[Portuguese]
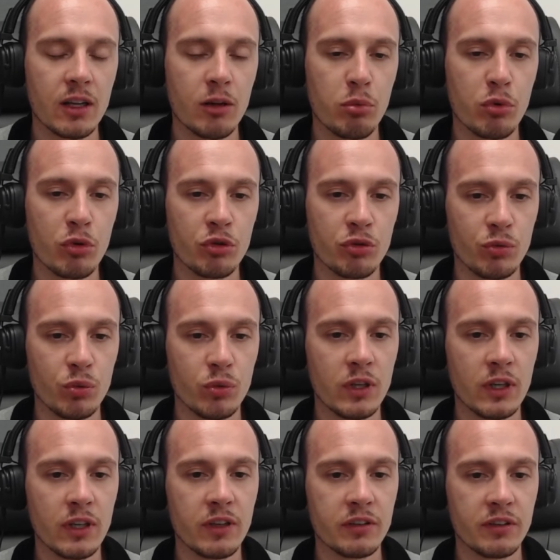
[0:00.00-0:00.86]
da
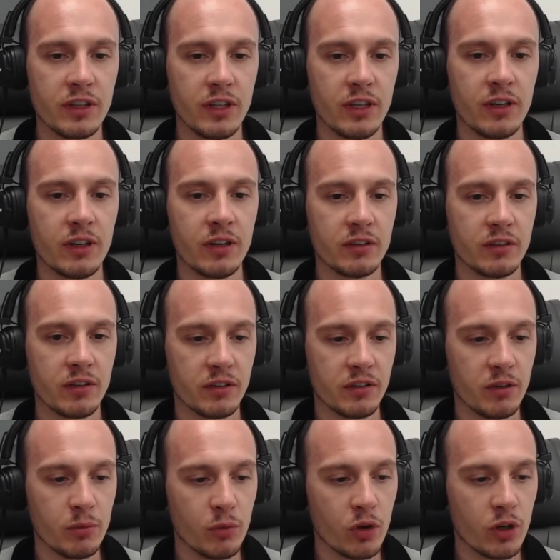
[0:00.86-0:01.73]
postura das
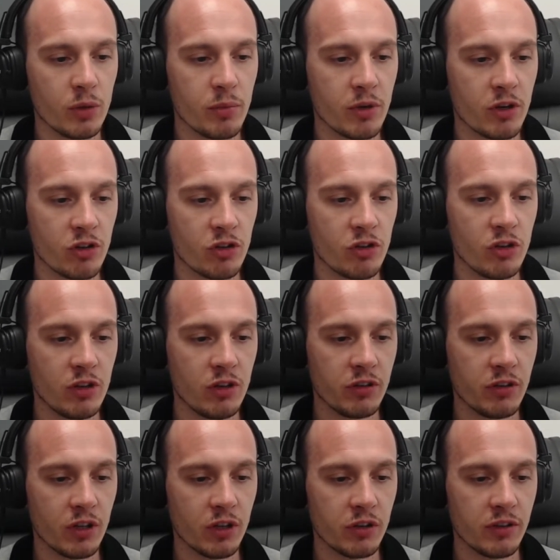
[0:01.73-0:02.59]
crianças, Simone, para a gente
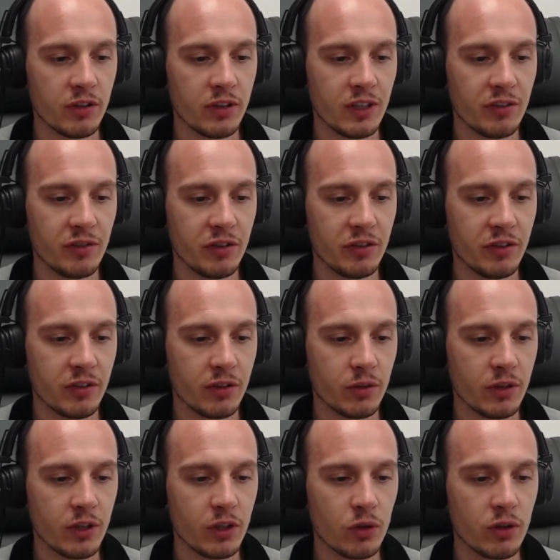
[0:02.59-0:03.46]
iniciar a nossa entrevista.
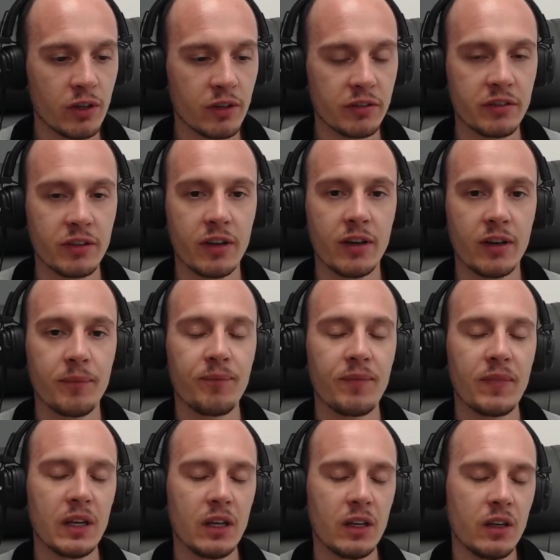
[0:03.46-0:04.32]
Então tem toda essa
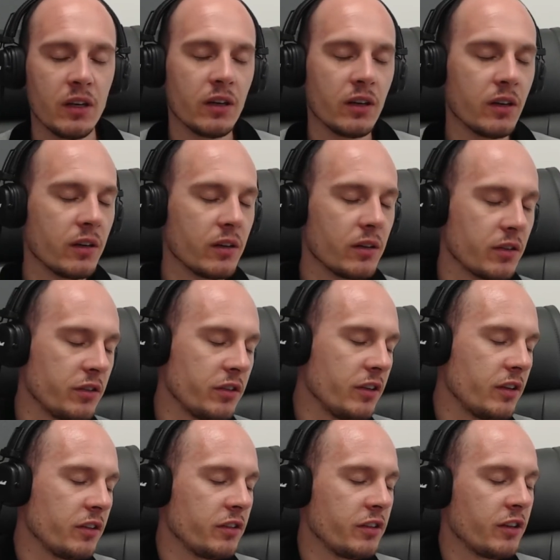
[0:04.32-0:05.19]
uh,
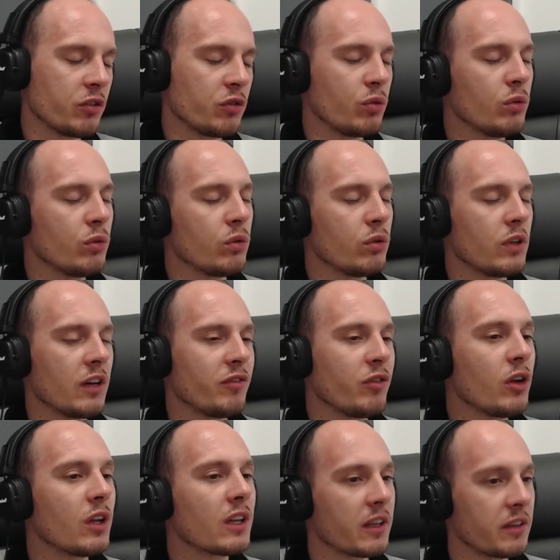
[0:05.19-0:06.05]
esse assunto
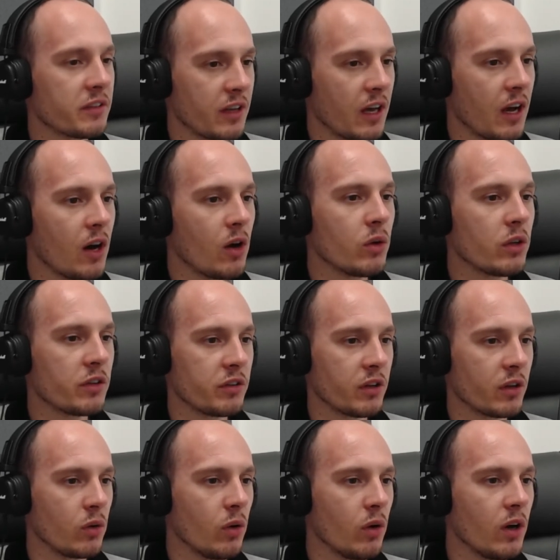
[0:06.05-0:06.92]
da volta às
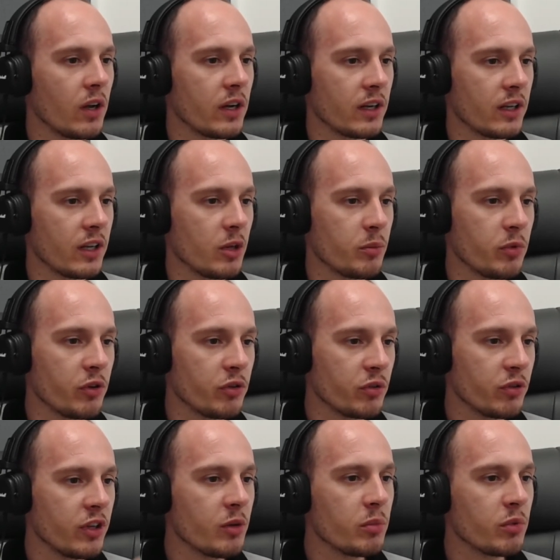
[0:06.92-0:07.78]
aulas agora, né?
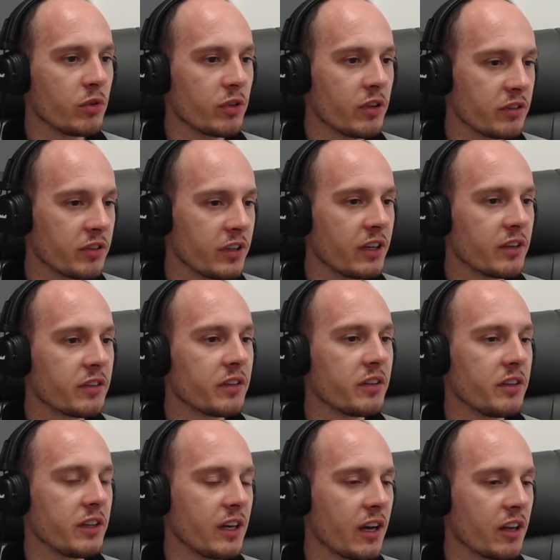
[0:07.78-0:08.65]
Depois de um tempo das
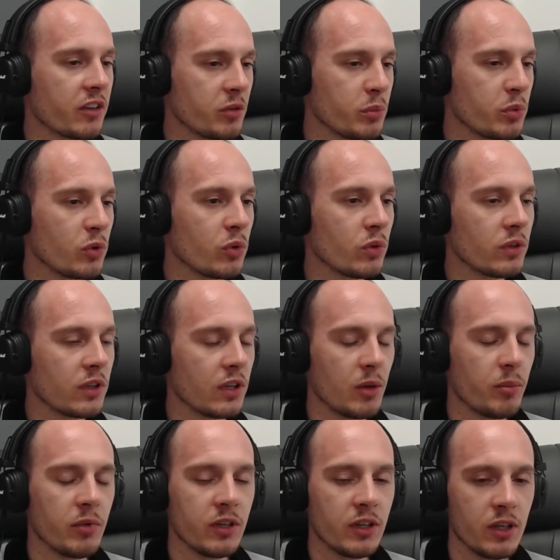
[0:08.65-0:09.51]
crianças em casa por
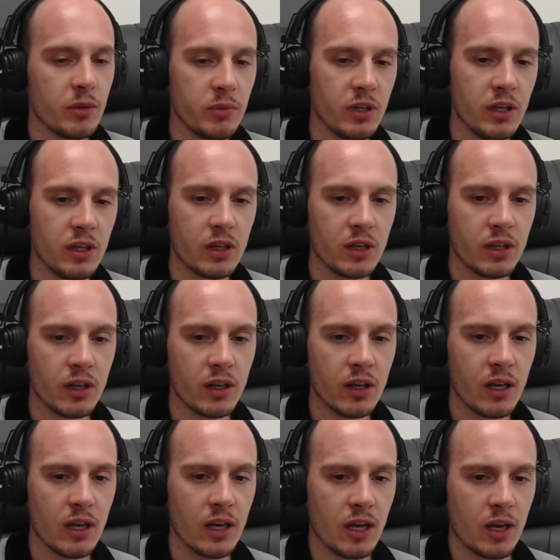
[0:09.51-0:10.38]
conta da pandemia,
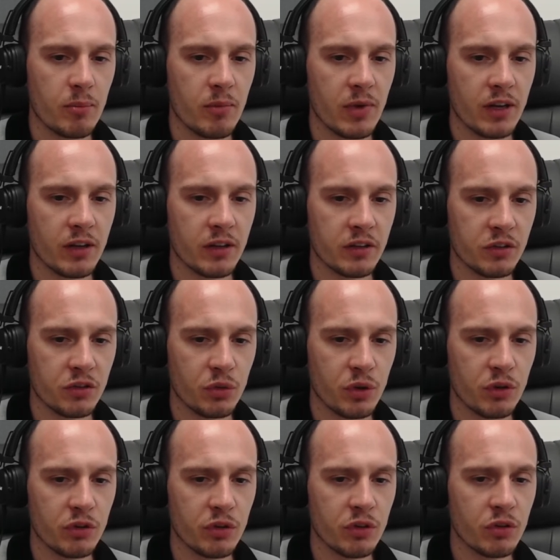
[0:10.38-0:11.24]
né?
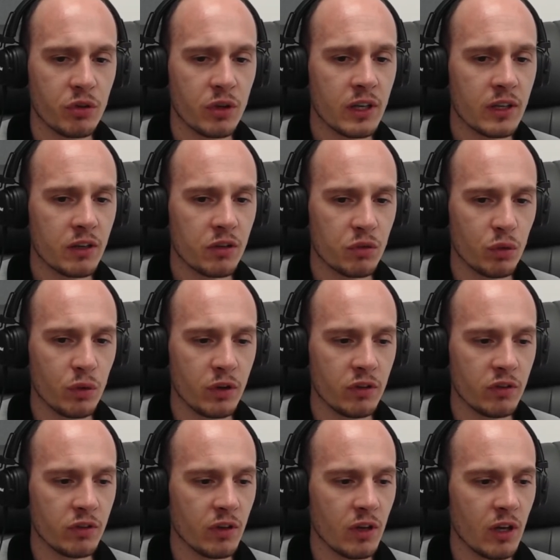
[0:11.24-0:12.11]
Mas quais são as
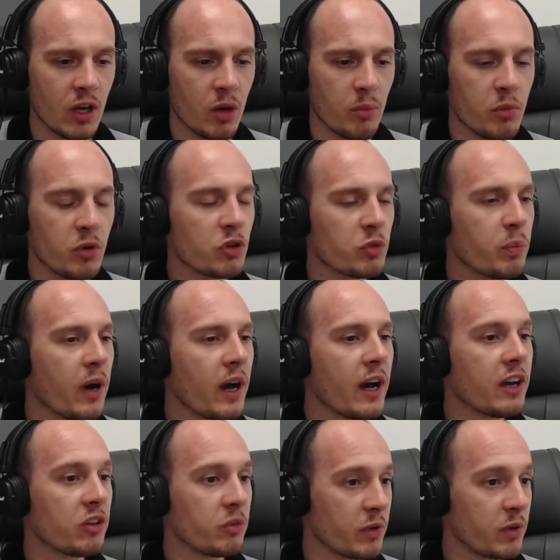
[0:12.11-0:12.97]
orientações para os
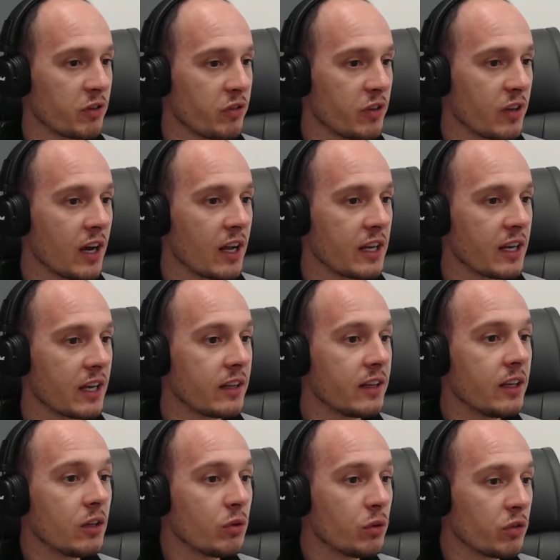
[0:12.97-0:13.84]
pais para
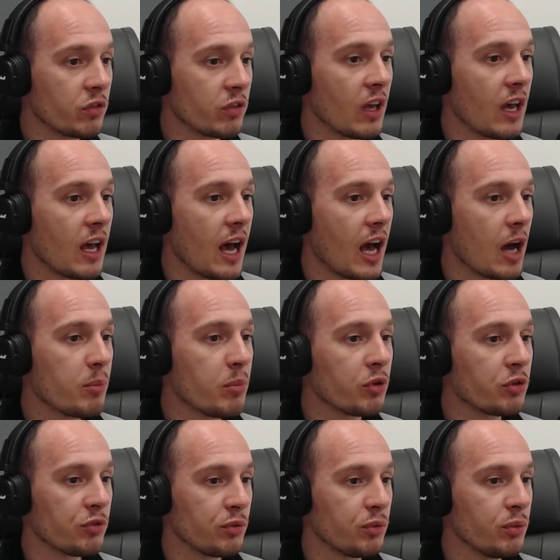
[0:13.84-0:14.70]
ficarem atentos à
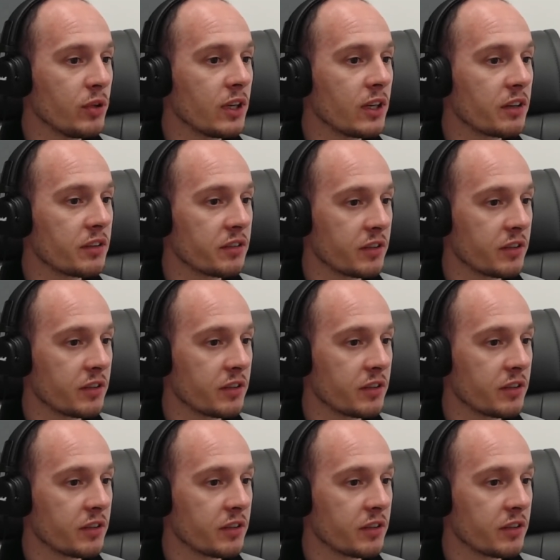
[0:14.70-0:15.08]
postura